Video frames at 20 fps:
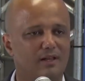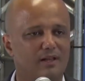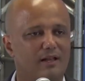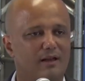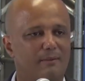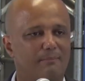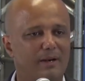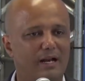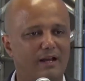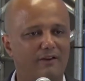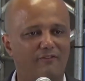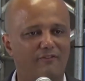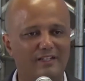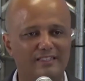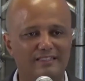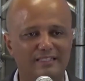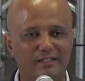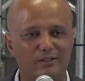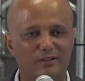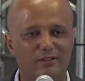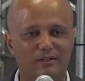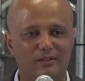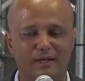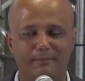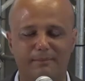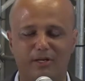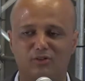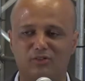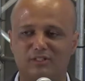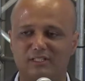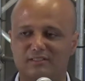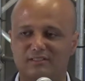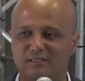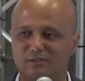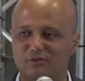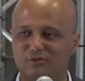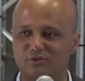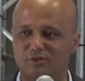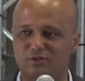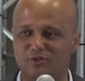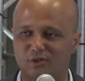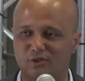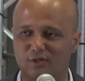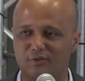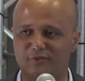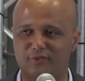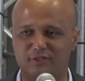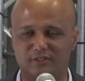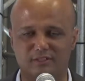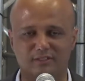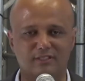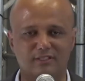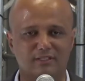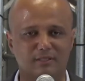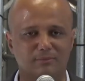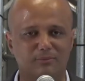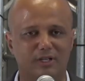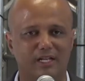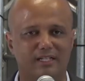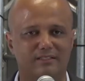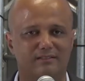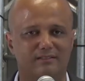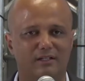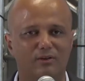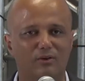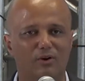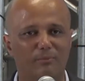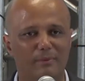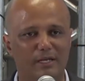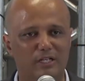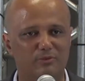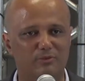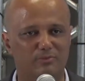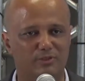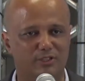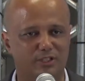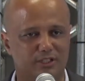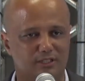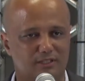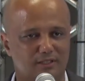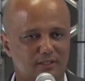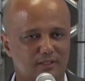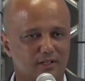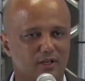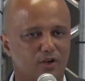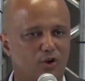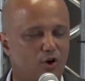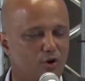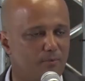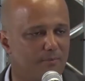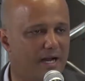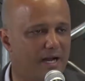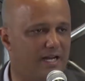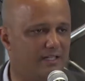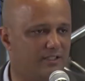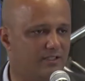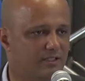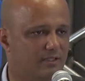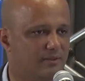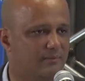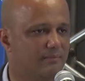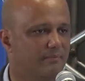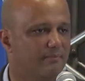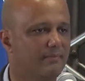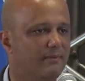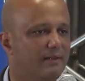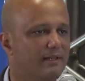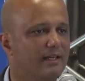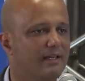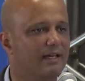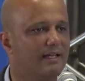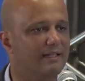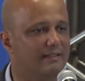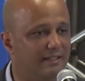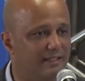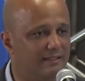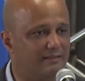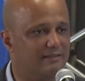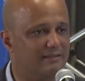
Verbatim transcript: para fazer a manutenção dos softwares de simulação ou mesmo de combate desses